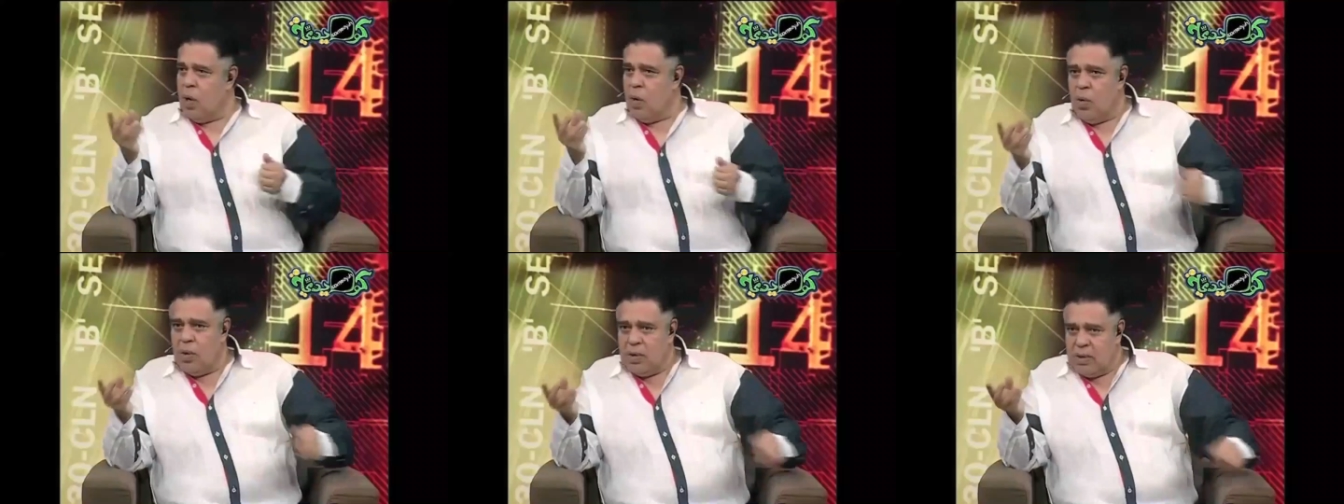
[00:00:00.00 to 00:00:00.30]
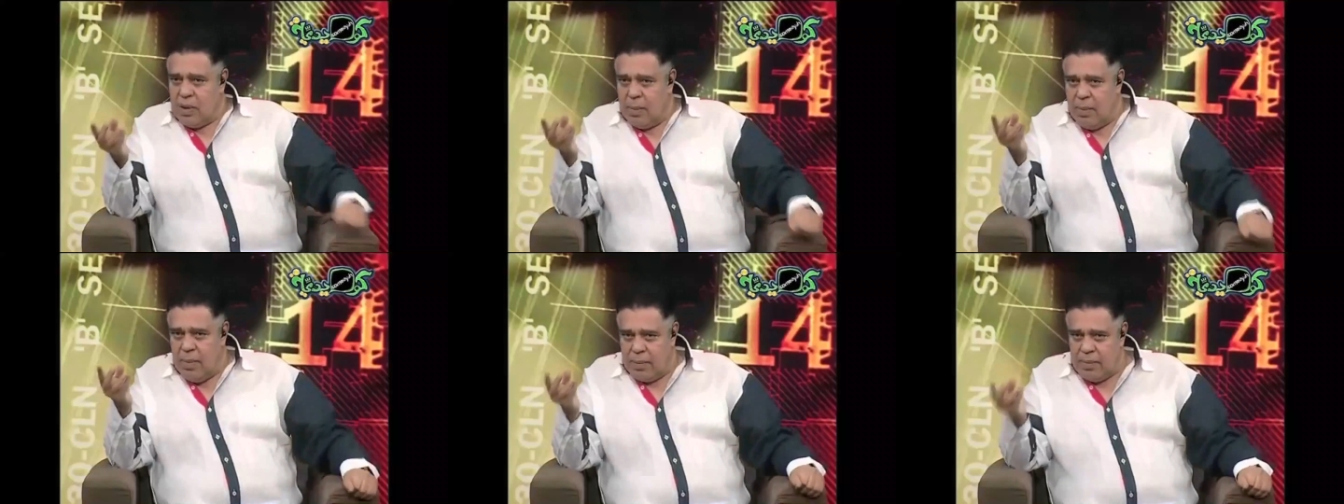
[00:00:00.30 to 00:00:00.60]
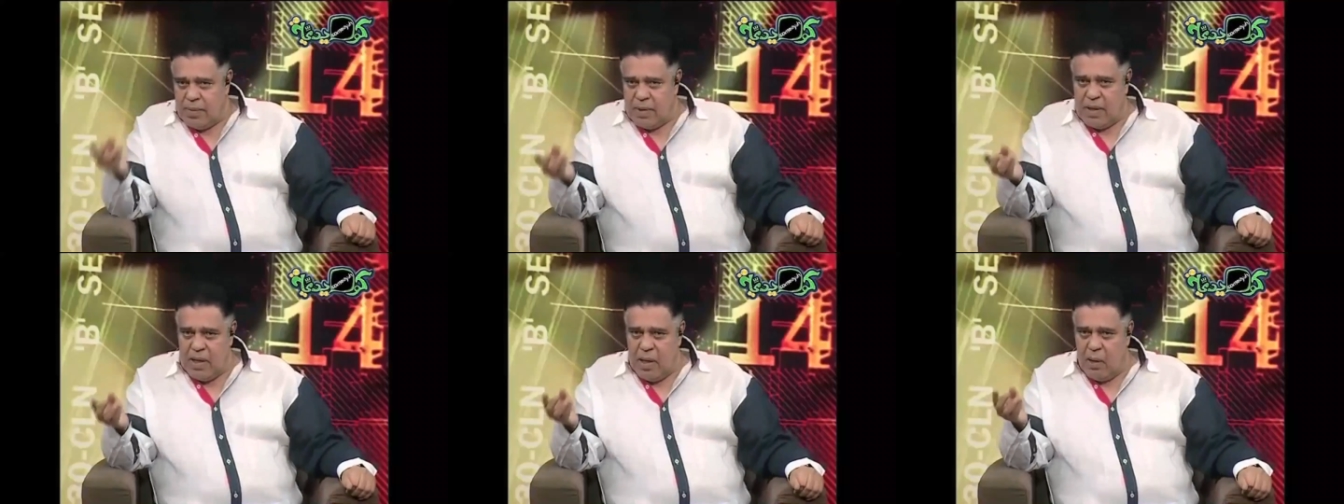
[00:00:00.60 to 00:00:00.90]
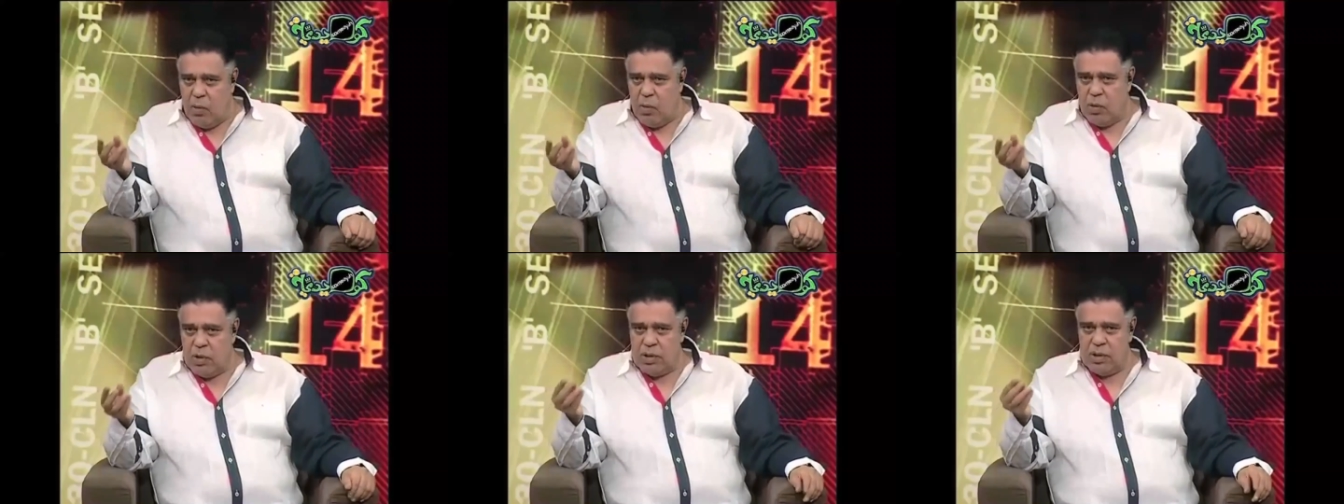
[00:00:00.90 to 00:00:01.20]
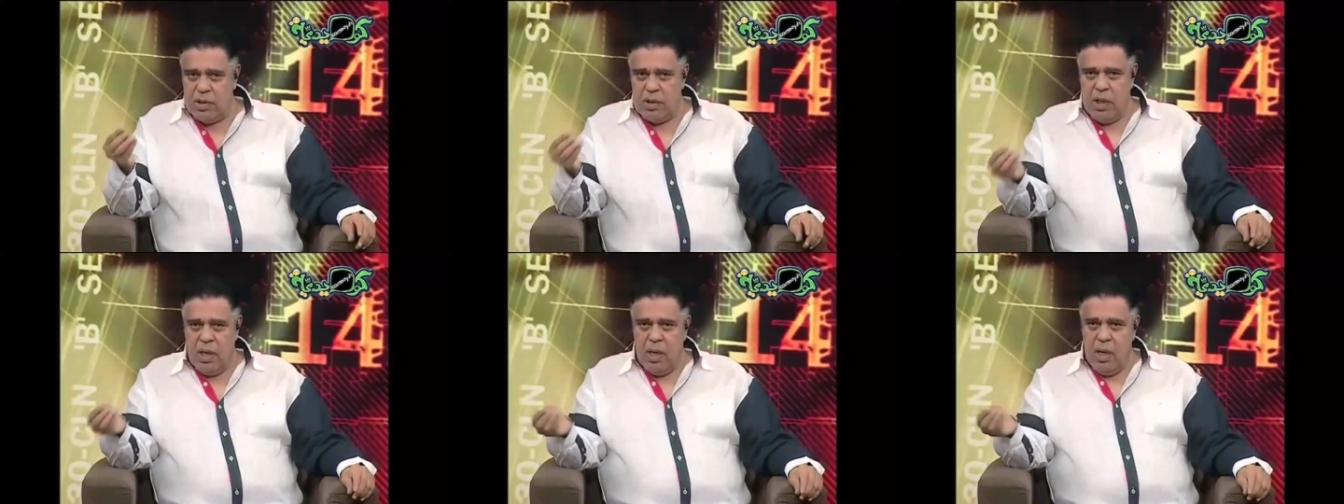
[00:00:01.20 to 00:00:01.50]
هو انت ما
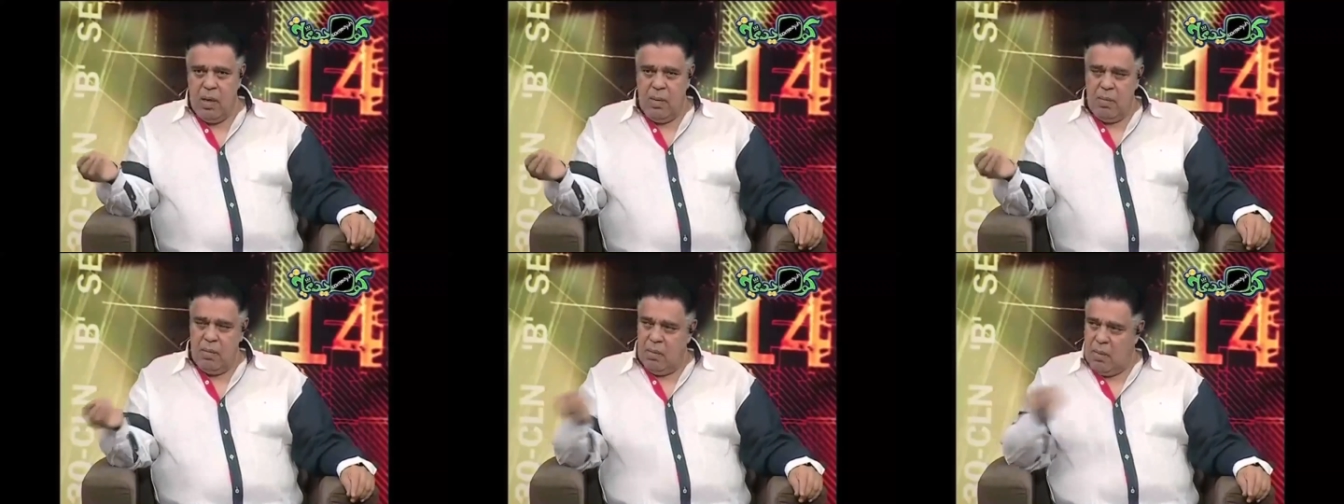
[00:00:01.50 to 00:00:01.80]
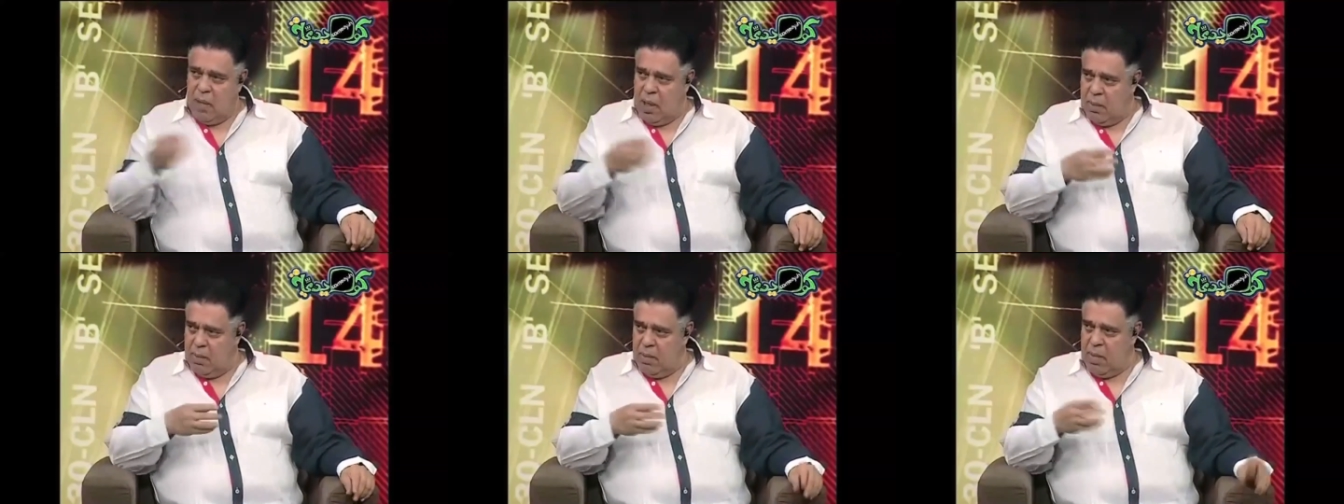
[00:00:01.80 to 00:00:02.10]
بتتجوز ما,